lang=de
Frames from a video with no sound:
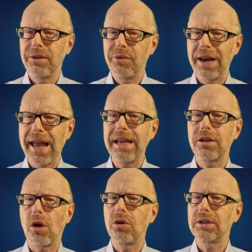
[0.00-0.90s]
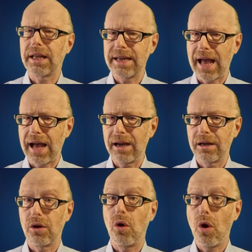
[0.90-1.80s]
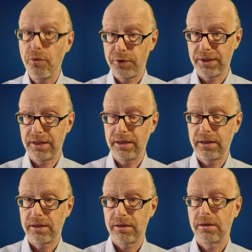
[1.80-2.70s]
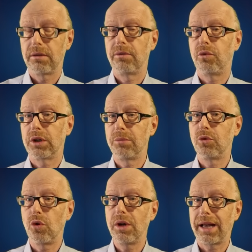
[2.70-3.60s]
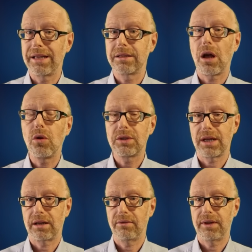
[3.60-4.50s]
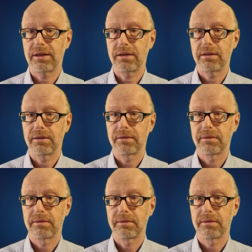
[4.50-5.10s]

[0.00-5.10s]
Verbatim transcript: die vielleicht auch danach öffentlich vor dem Kongress aussagen werden.